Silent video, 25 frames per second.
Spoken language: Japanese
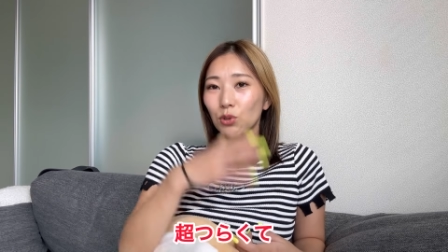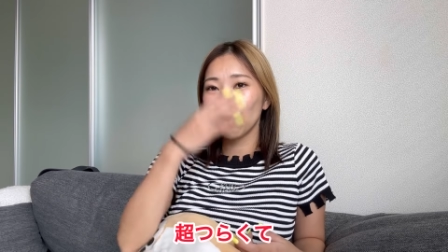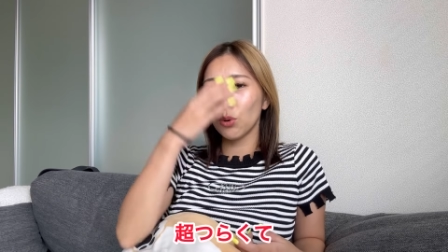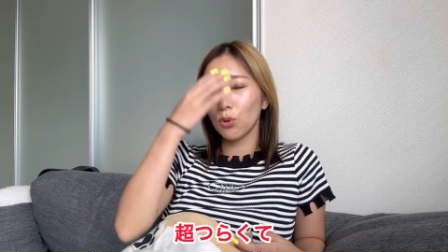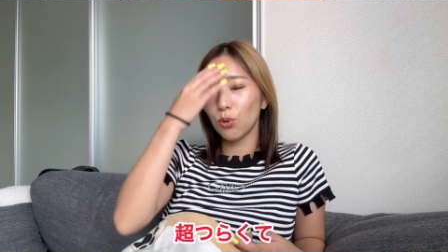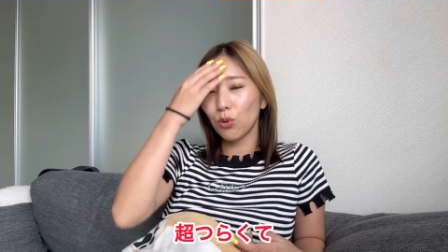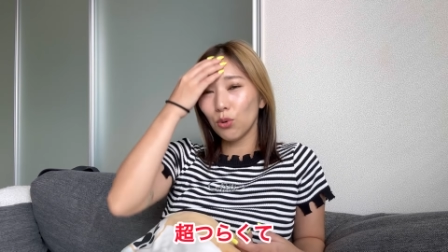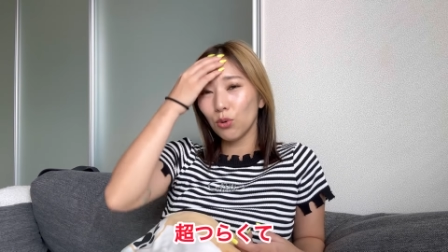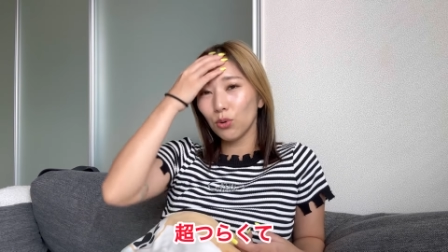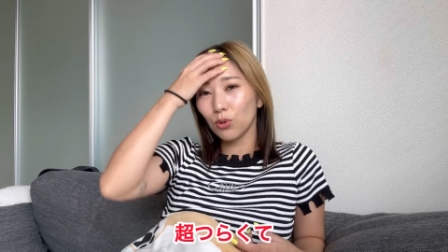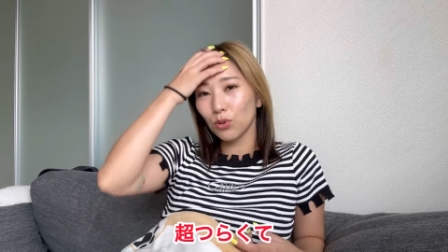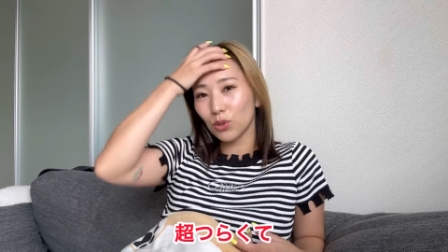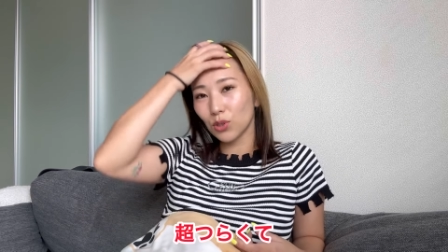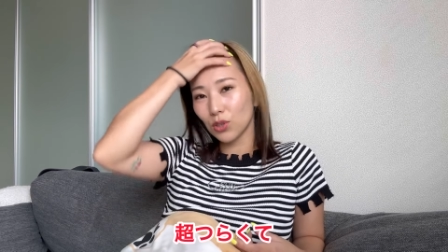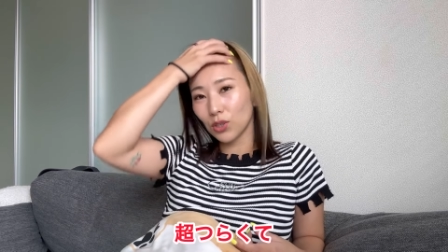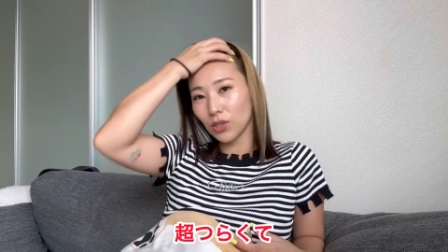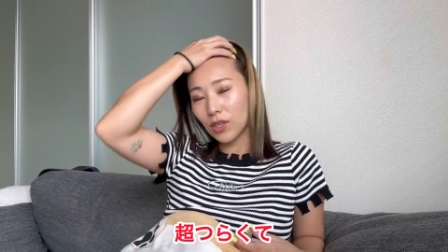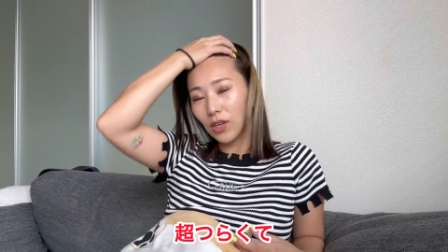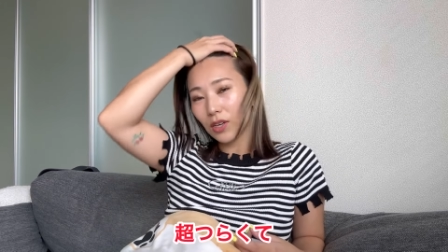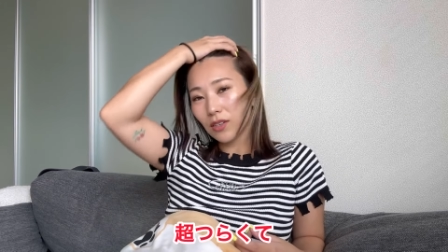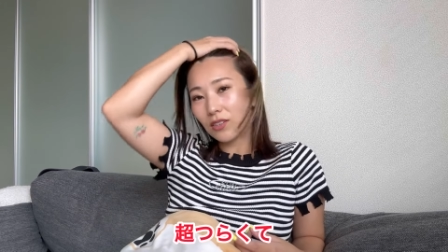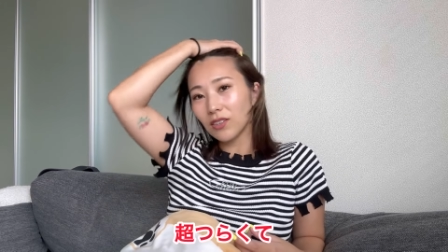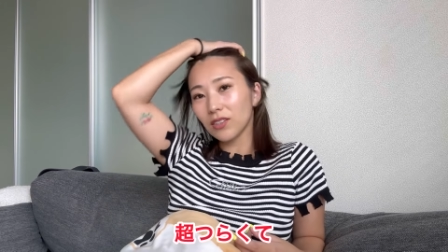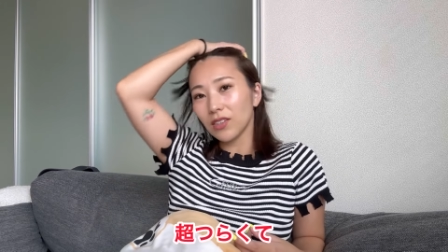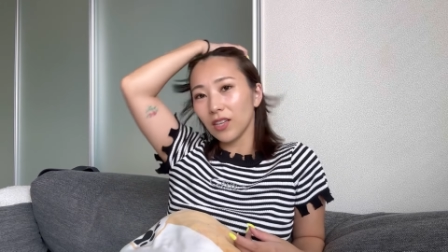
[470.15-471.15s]
超
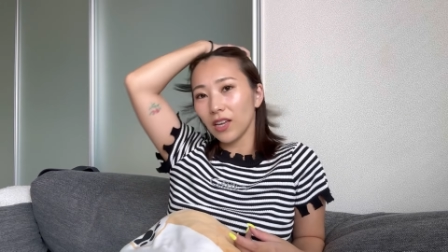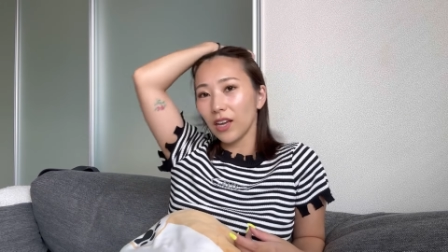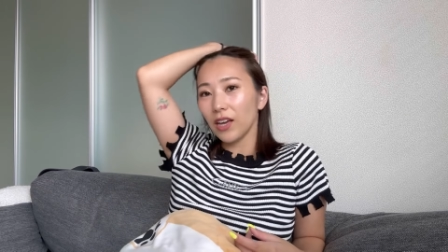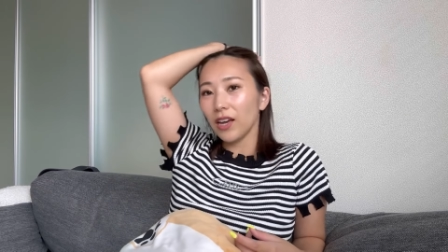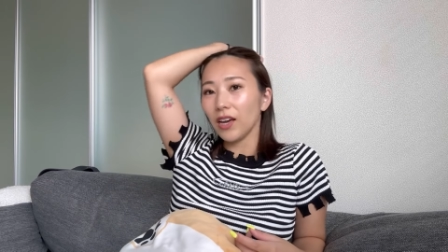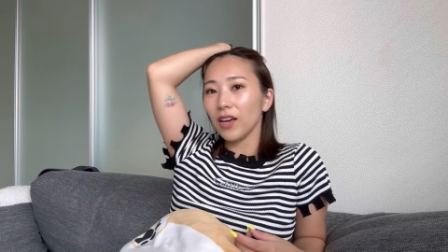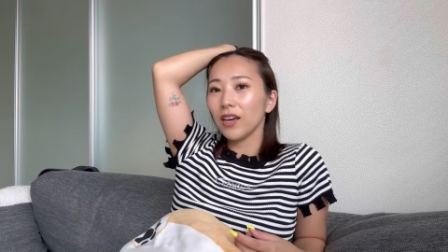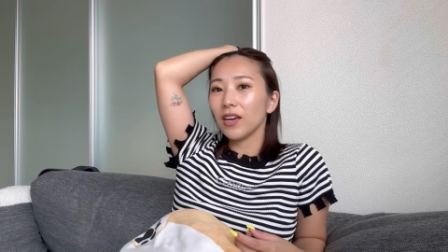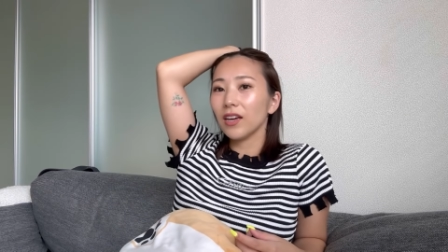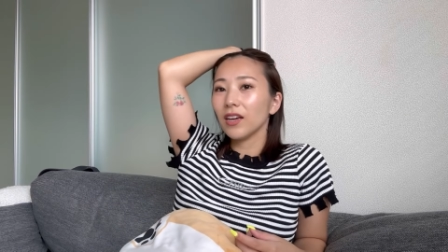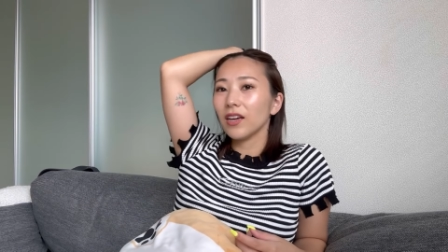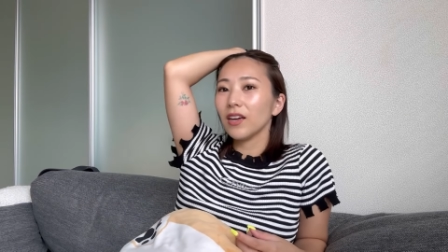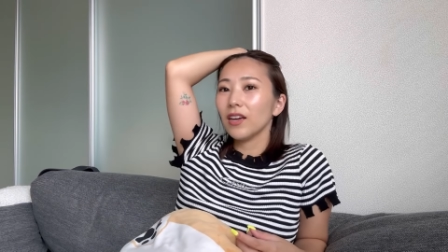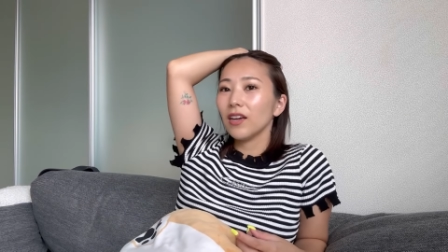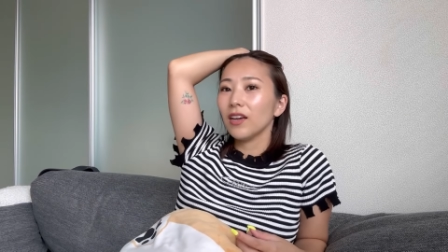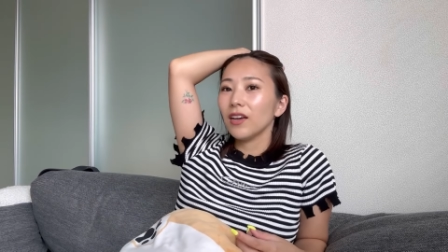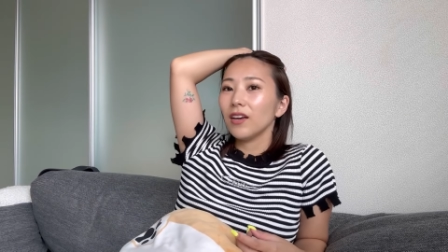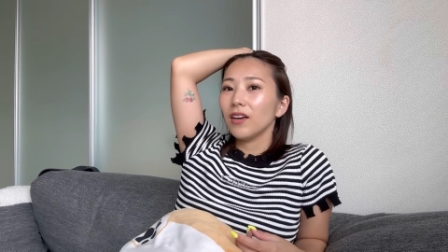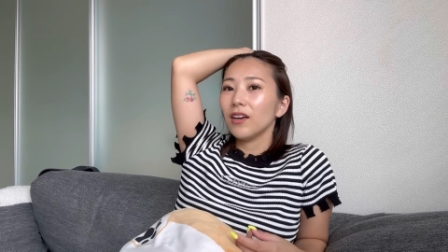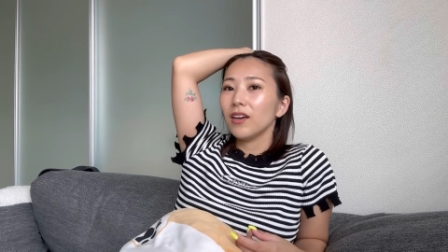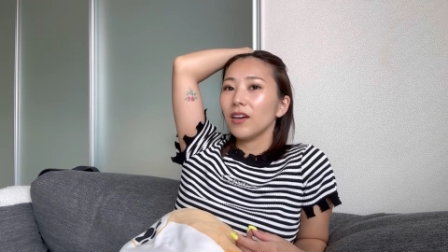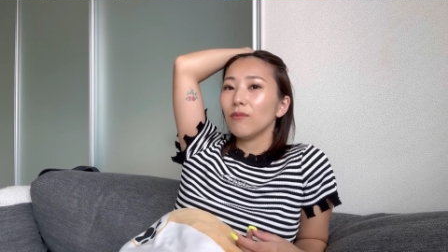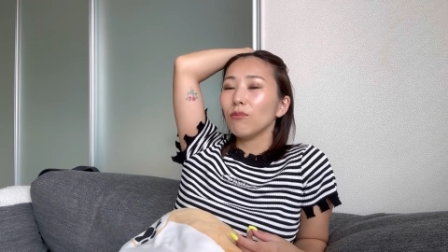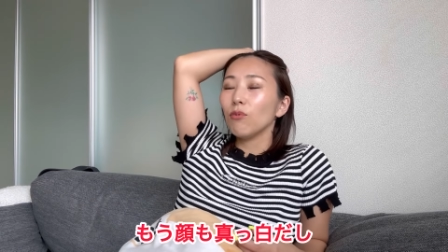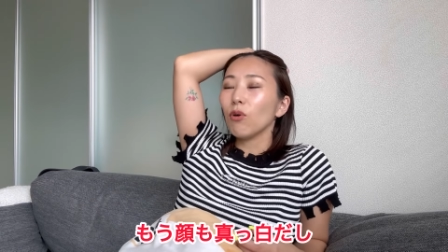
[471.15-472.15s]
辛くて
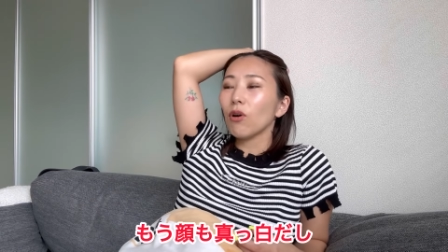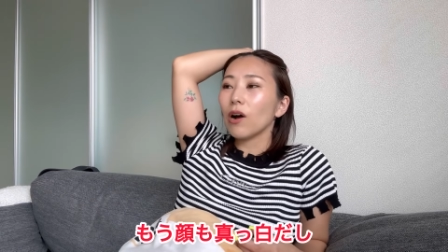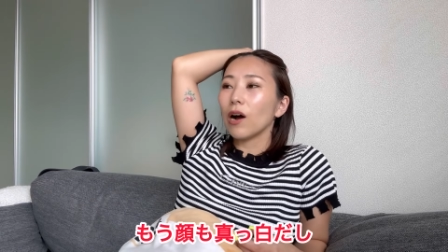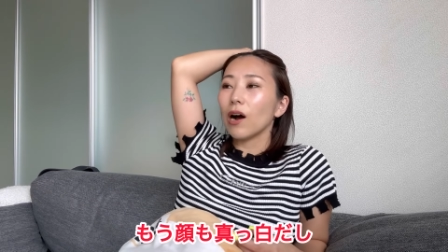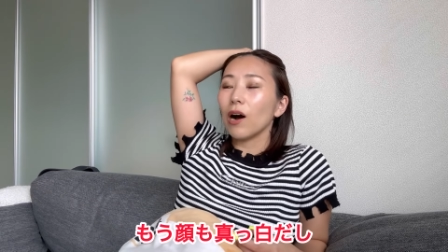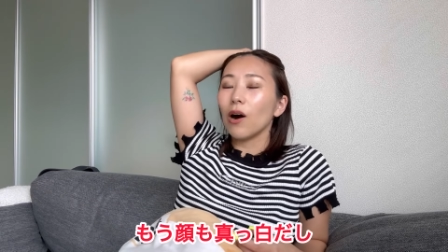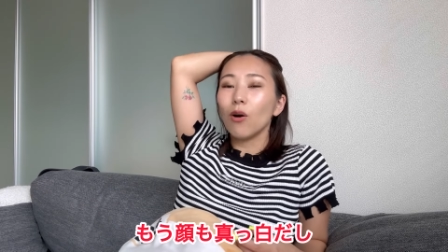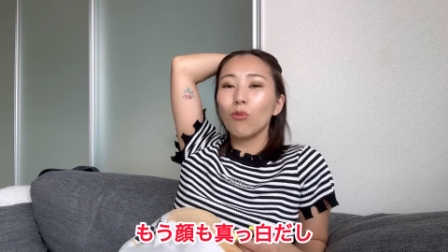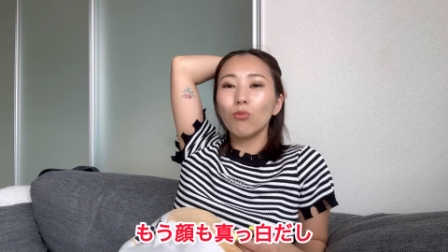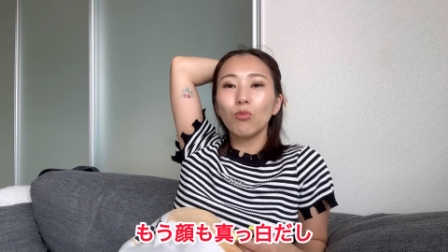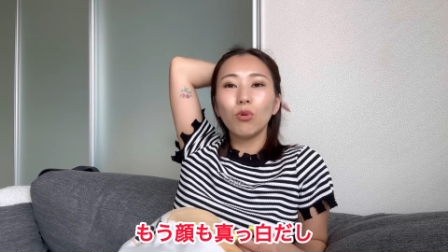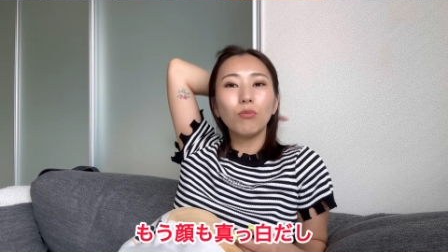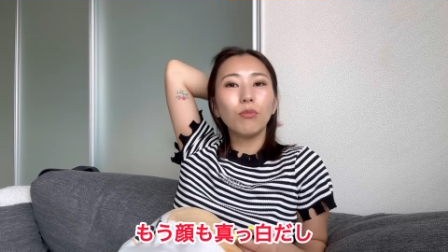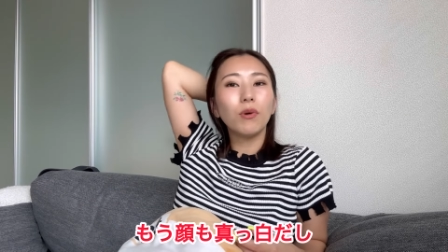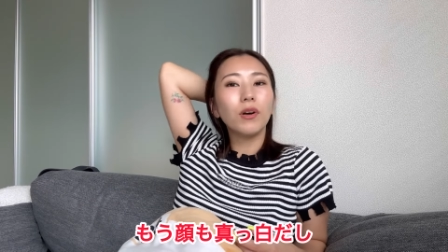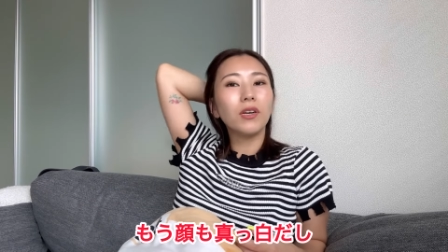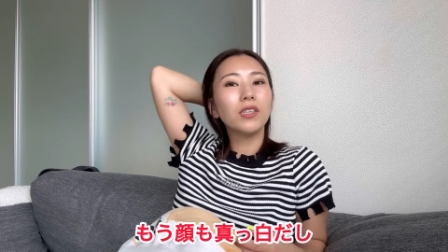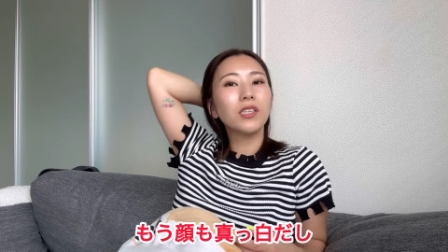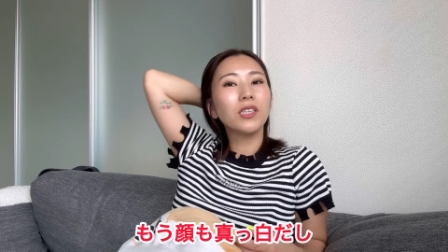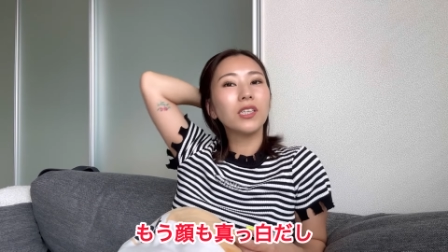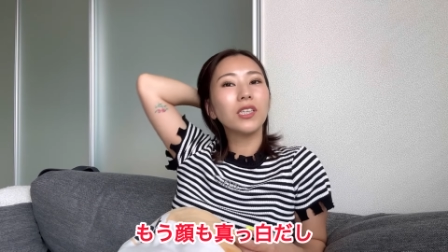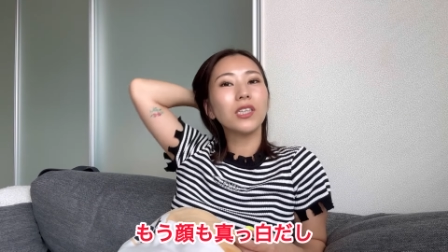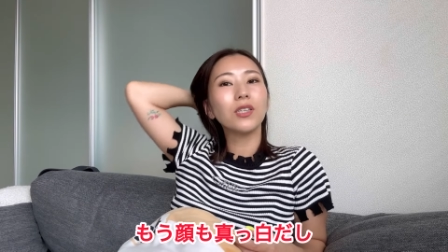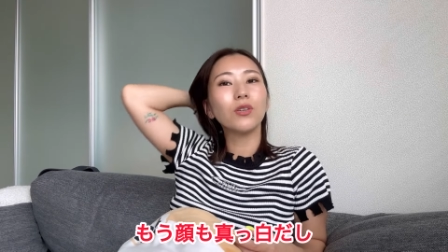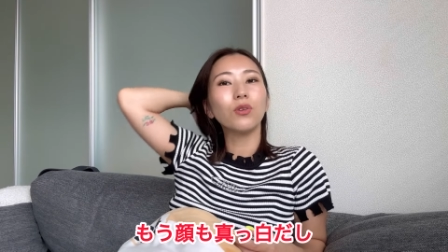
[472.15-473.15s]
もう顔も真っ
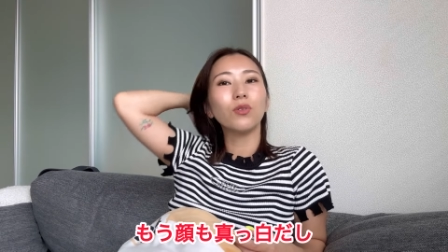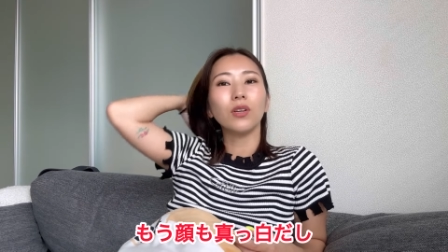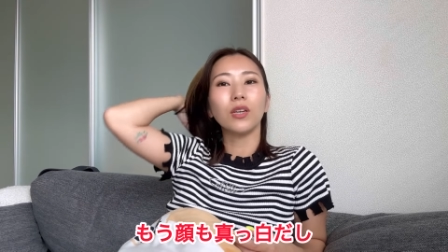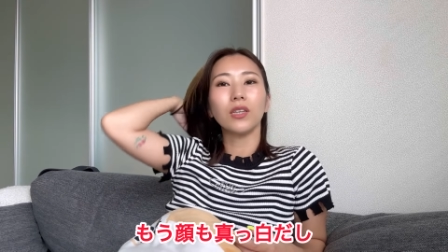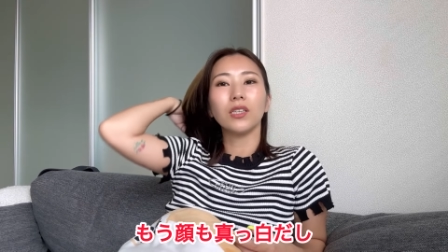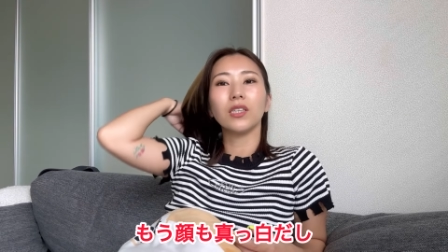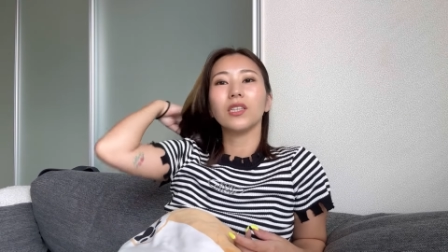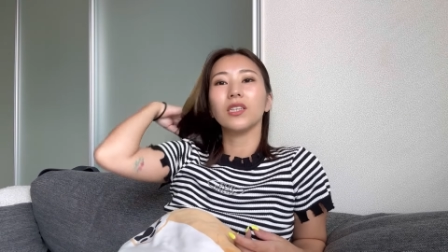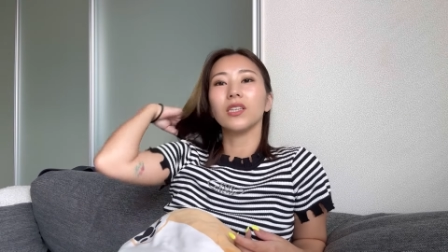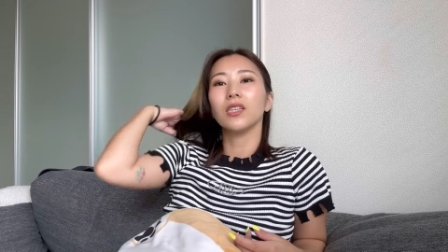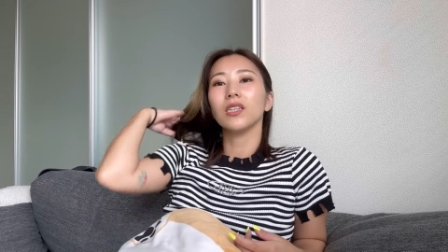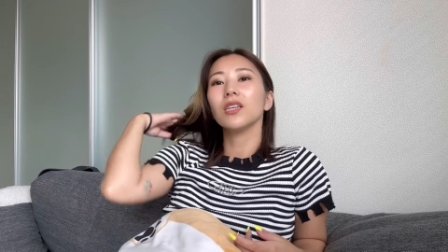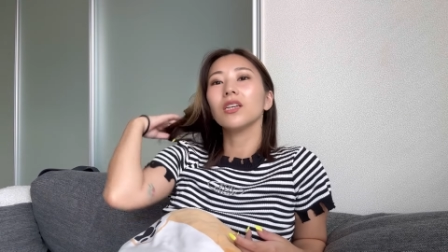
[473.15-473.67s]
白だし